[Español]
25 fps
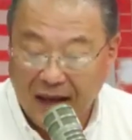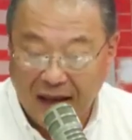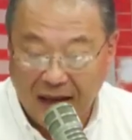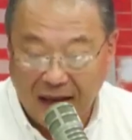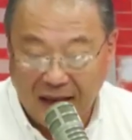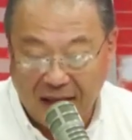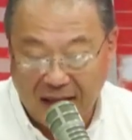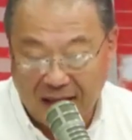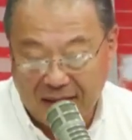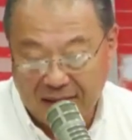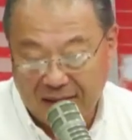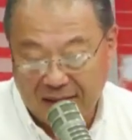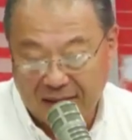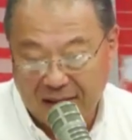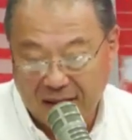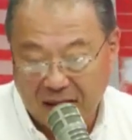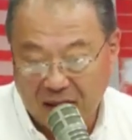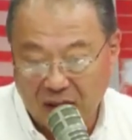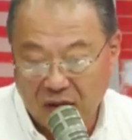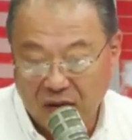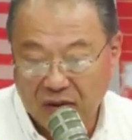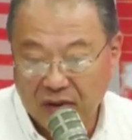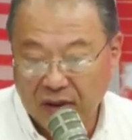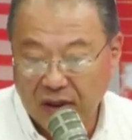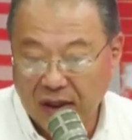El
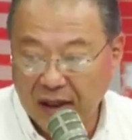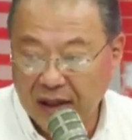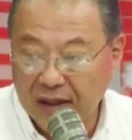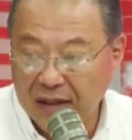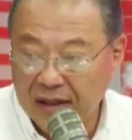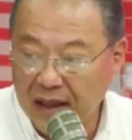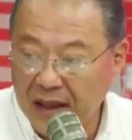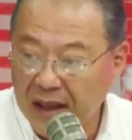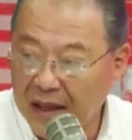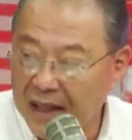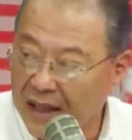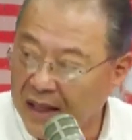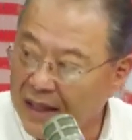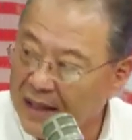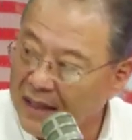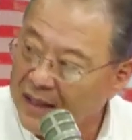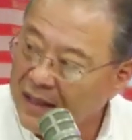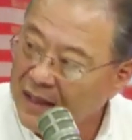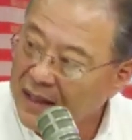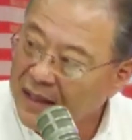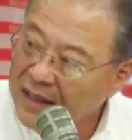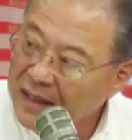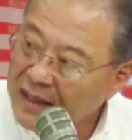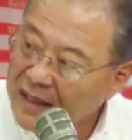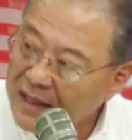anticiclón se retira
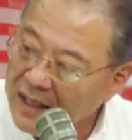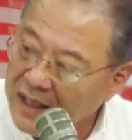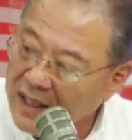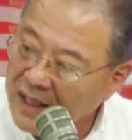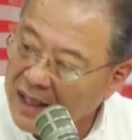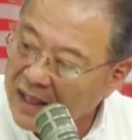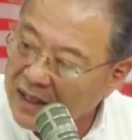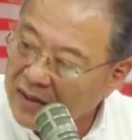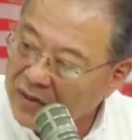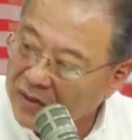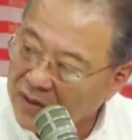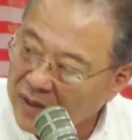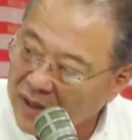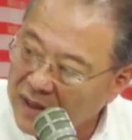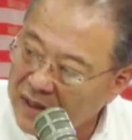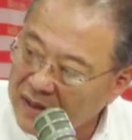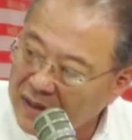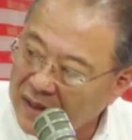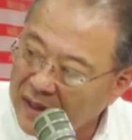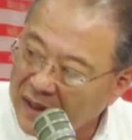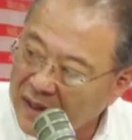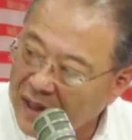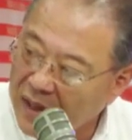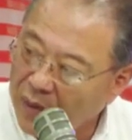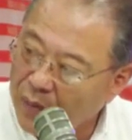y las
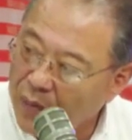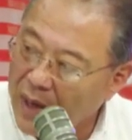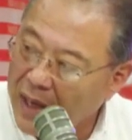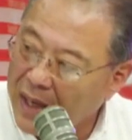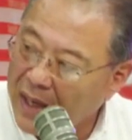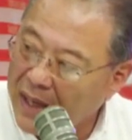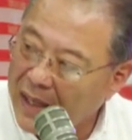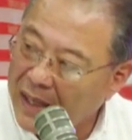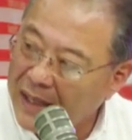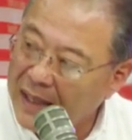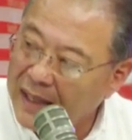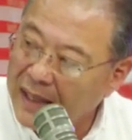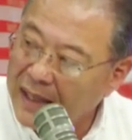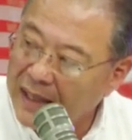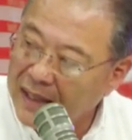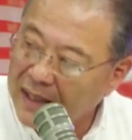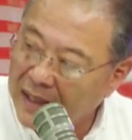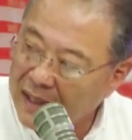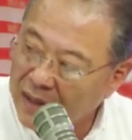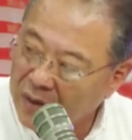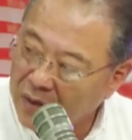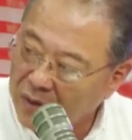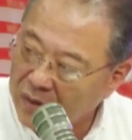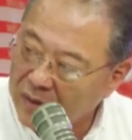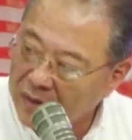corrientes de aguas cálidas
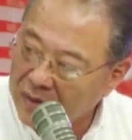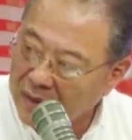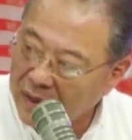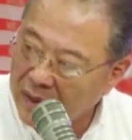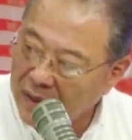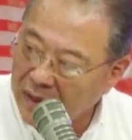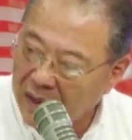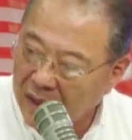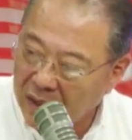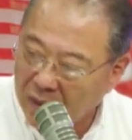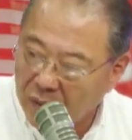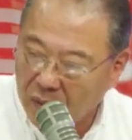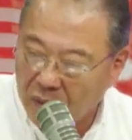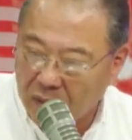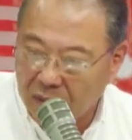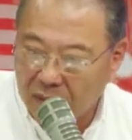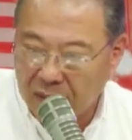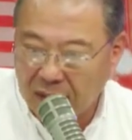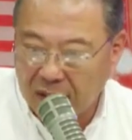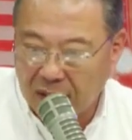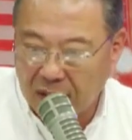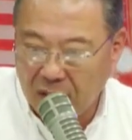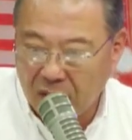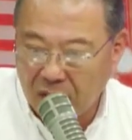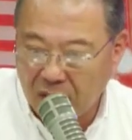del norte, el
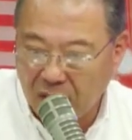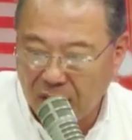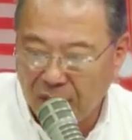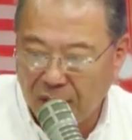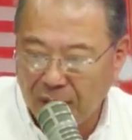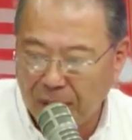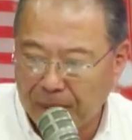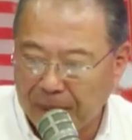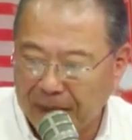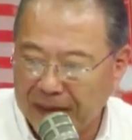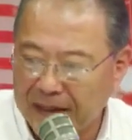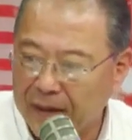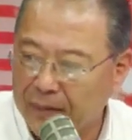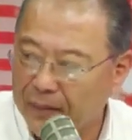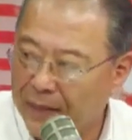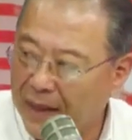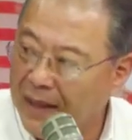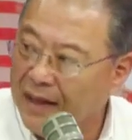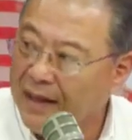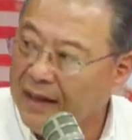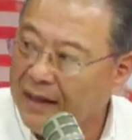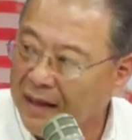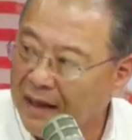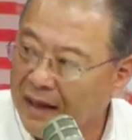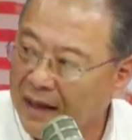Ecuador y del Golfo de
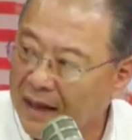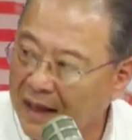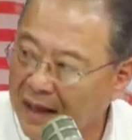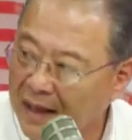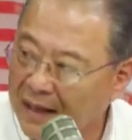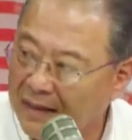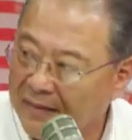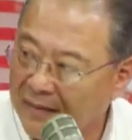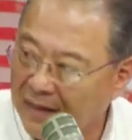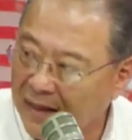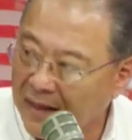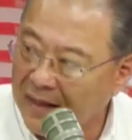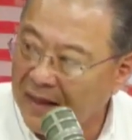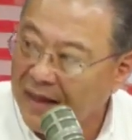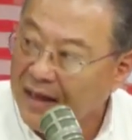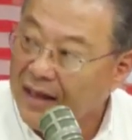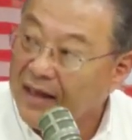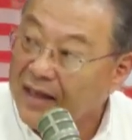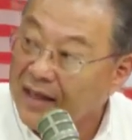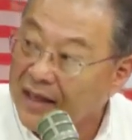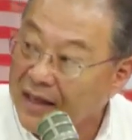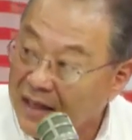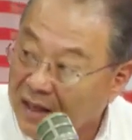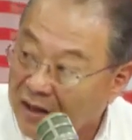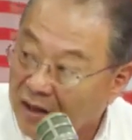Panamá ingresan
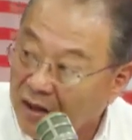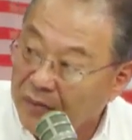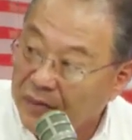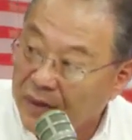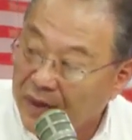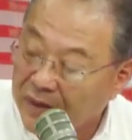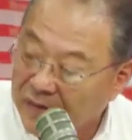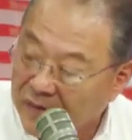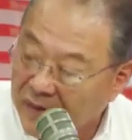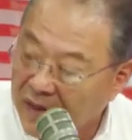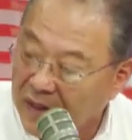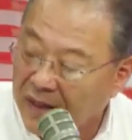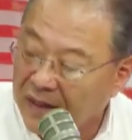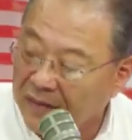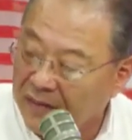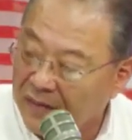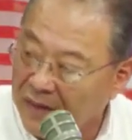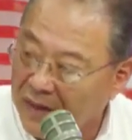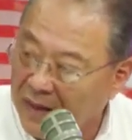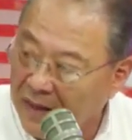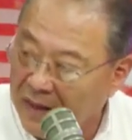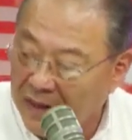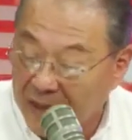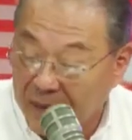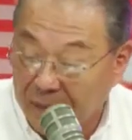y
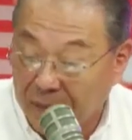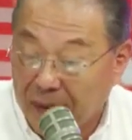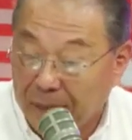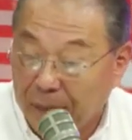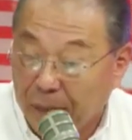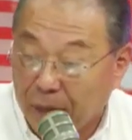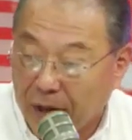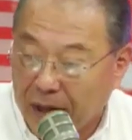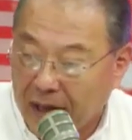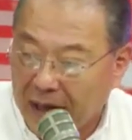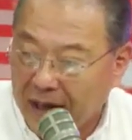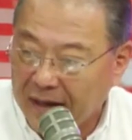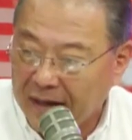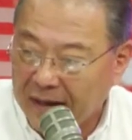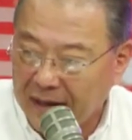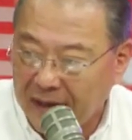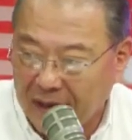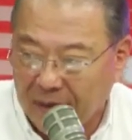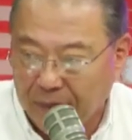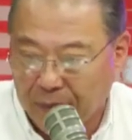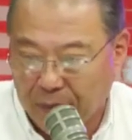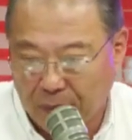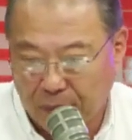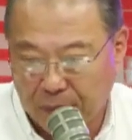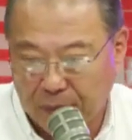comienzan a evaporar
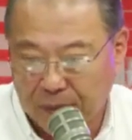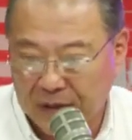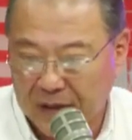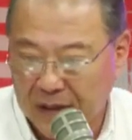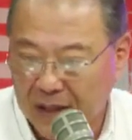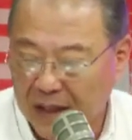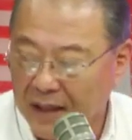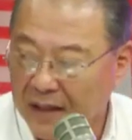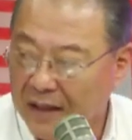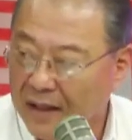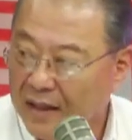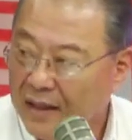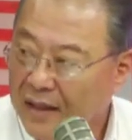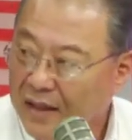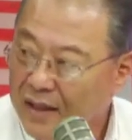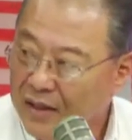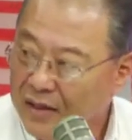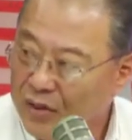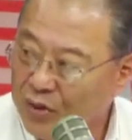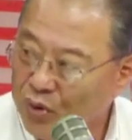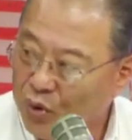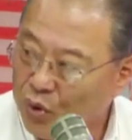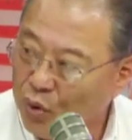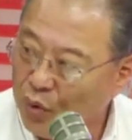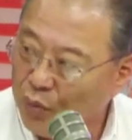y a propiciar
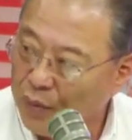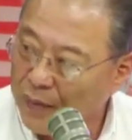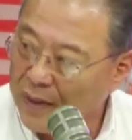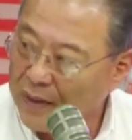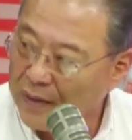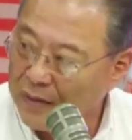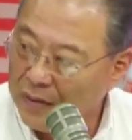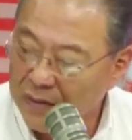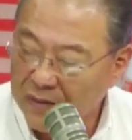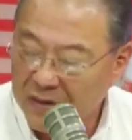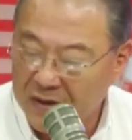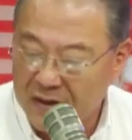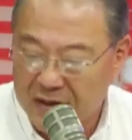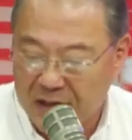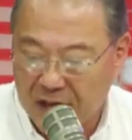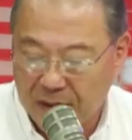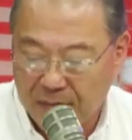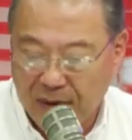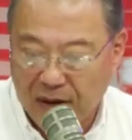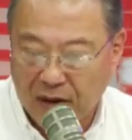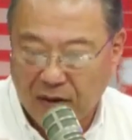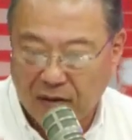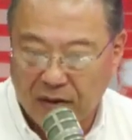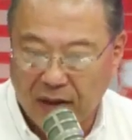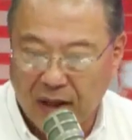lluvias, ¿no?
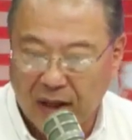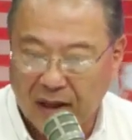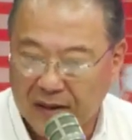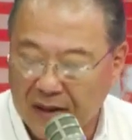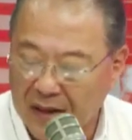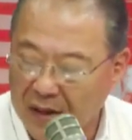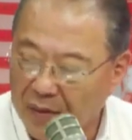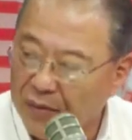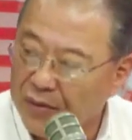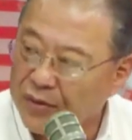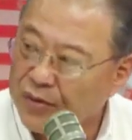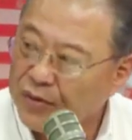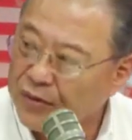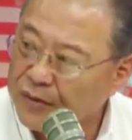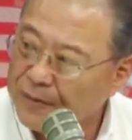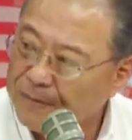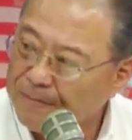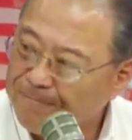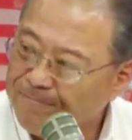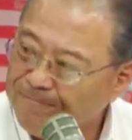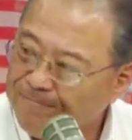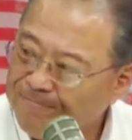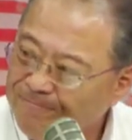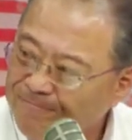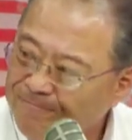Sistemas El problema es
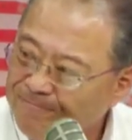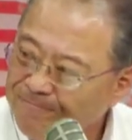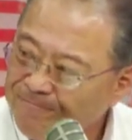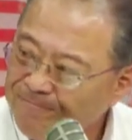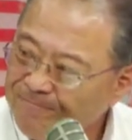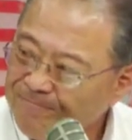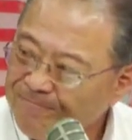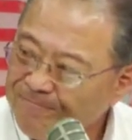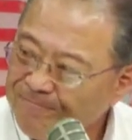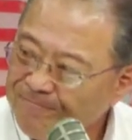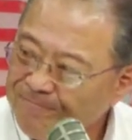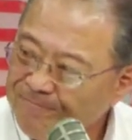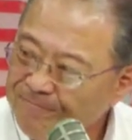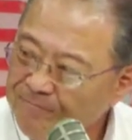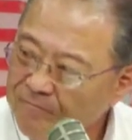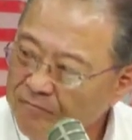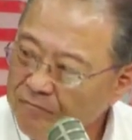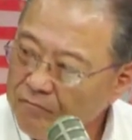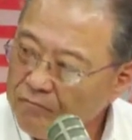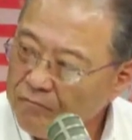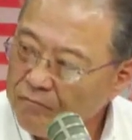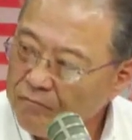siempre, si es mucha